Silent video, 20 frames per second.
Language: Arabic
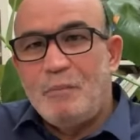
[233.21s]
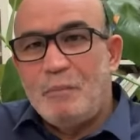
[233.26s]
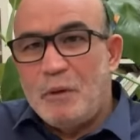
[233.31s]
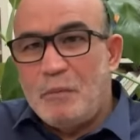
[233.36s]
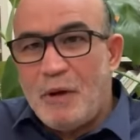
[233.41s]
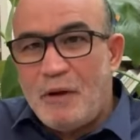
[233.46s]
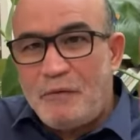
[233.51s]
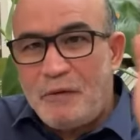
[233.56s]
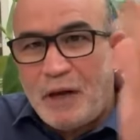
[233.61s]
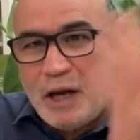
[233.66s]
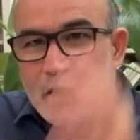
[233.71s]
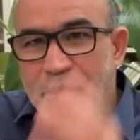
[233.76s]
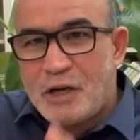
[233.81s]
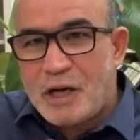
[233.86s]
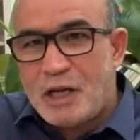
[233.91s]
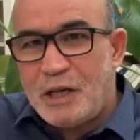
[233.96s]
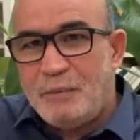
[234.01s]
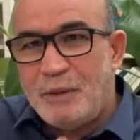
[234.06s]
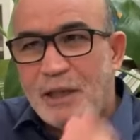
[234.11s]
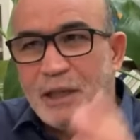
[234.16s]
بما فيها
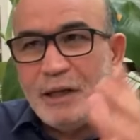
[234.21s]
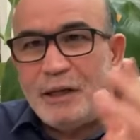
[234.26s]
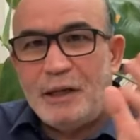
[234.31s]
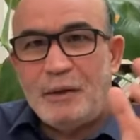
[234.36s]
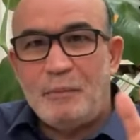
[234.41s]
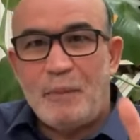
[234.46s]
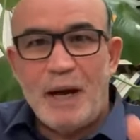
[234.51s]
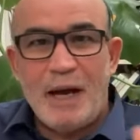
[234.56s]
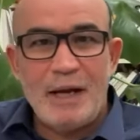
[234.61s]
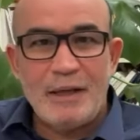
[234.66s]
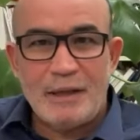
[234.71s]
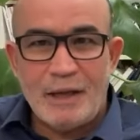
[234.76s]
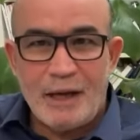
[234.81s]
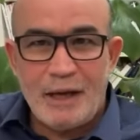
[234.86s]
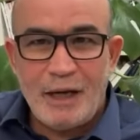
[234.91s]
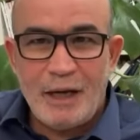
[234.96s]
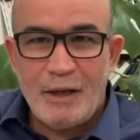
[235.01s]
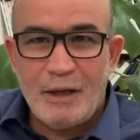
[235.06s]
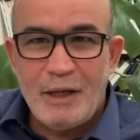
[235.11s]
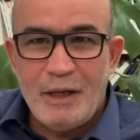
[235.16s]
جريمة
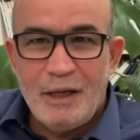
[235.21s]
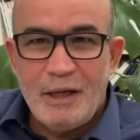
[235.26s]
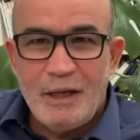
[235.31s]
الإبادة